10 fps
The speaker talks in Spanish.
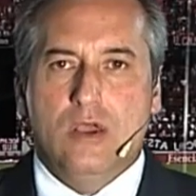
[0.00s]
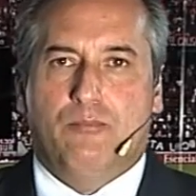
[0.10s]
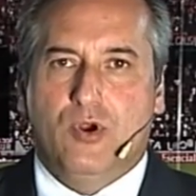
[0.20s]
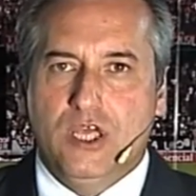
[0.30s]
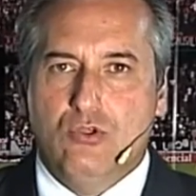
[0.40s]

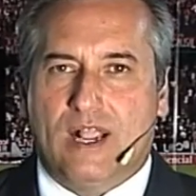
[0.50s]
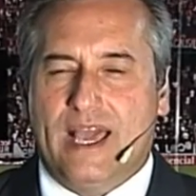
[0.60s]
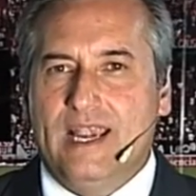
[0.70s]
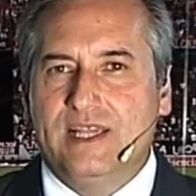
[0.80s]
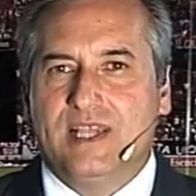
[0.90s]
poniendo a
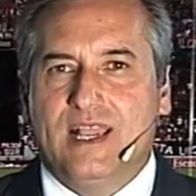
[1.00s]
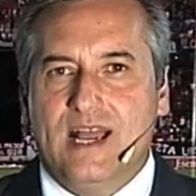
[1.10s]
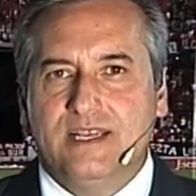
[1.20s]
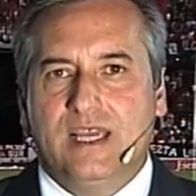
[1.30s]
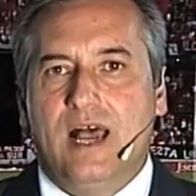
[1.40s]
Canales en
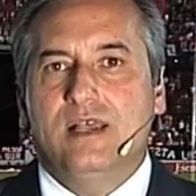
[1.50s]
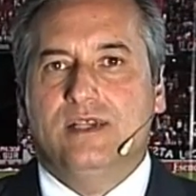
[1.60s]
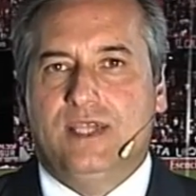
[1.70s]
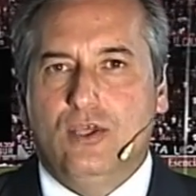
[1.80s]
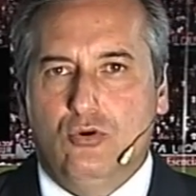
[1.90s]
cancha,
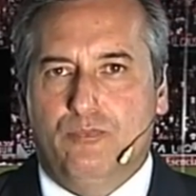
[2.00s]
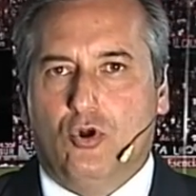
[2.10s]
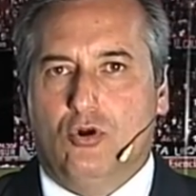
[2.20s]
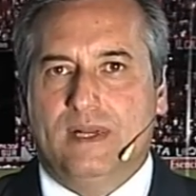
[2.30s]
siendo un poco